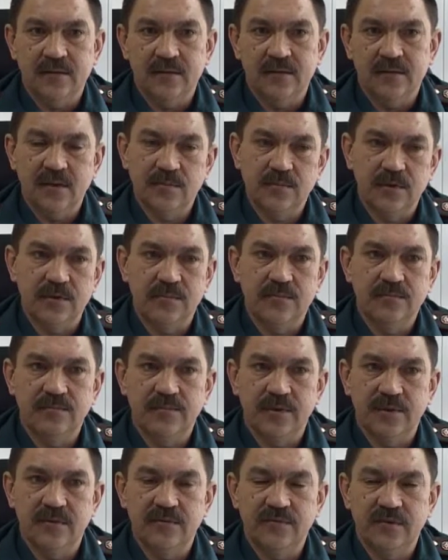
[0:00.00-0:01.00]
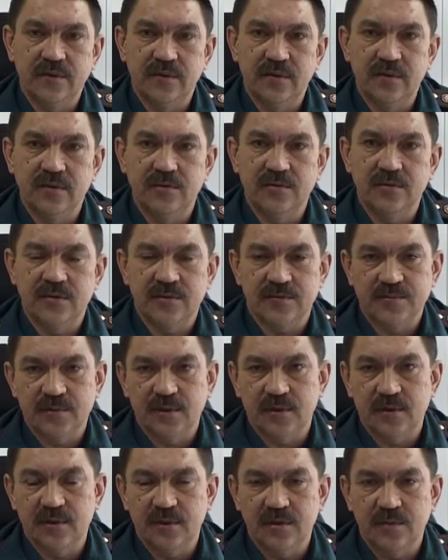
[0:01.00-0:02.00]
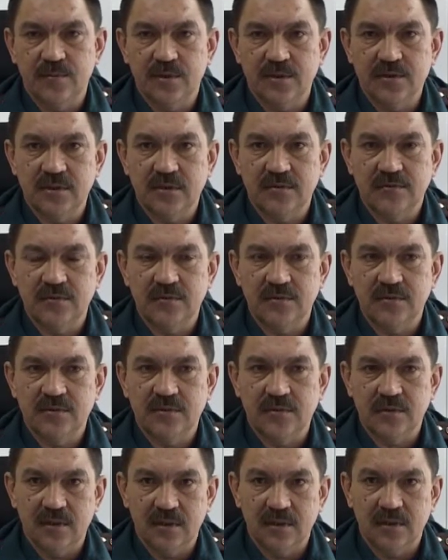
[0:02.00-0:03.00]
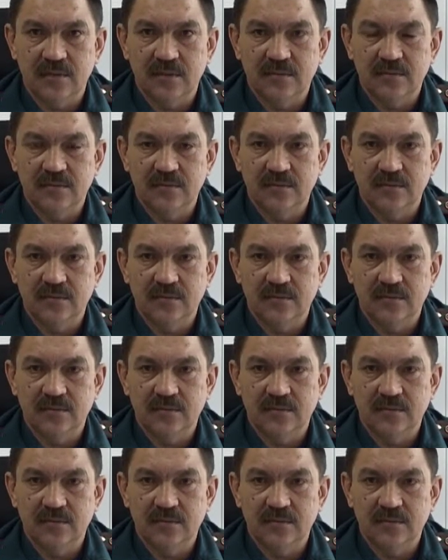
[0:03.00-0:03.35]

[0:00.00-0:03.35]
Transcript: дабы предотвратить, то есть распространение пожаров, то есть на